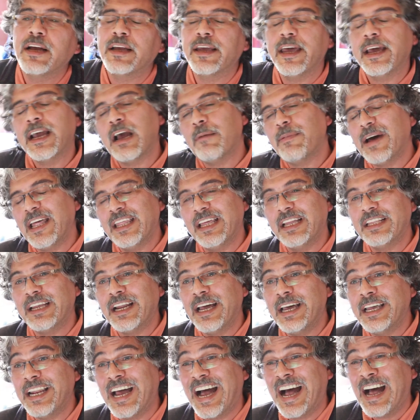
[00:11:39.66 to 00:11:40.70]
que es capaz de
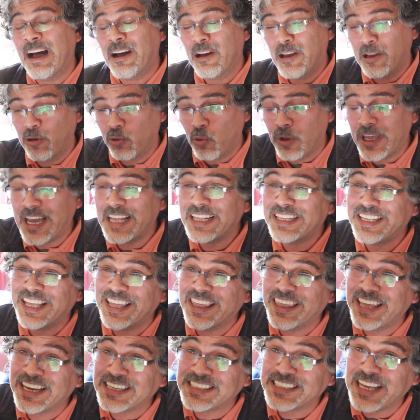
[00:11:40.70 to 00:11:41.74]
atraer a
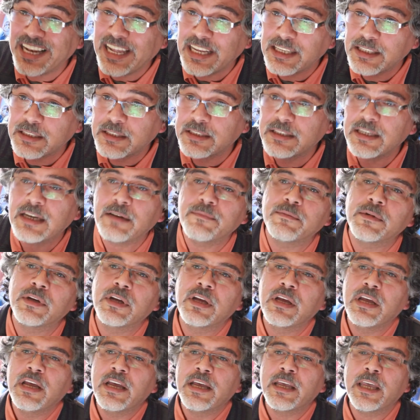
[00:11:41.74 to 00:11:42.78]
estudiantes de excelencia
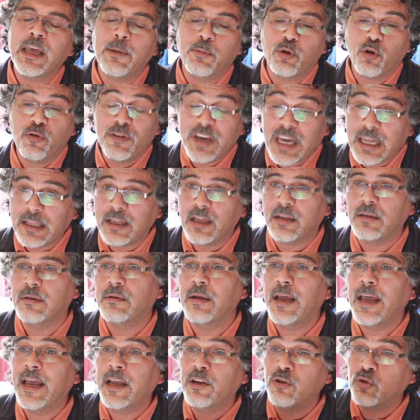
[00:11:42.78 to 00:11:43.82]
que provienen
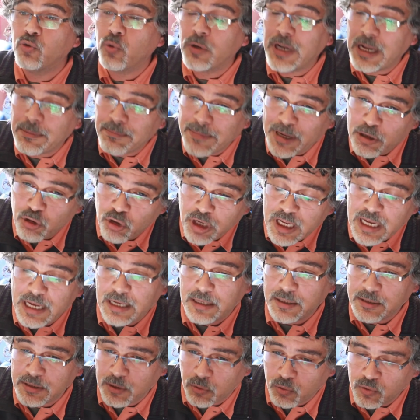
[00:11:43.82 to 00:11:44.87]
en su gran
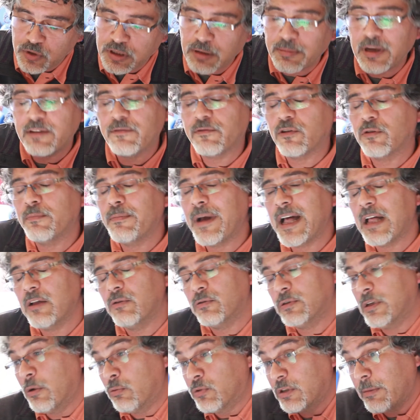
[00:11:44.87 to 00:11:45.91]
mayoría, según se me ha
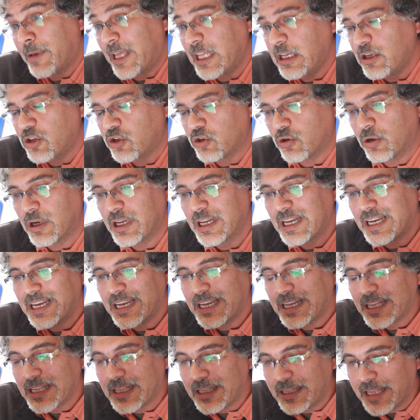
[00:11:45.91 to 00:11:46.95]
informado, según se me ha dicho,
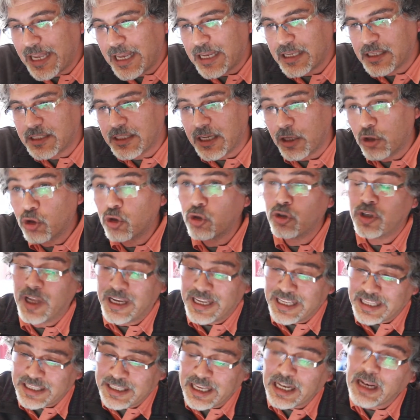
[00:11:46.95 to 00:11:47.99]
de, de
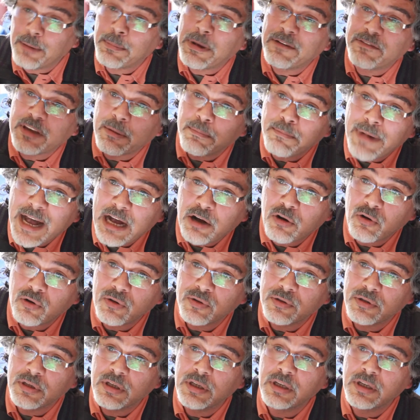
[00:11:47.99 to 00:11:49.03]
quintiles más bien bajos,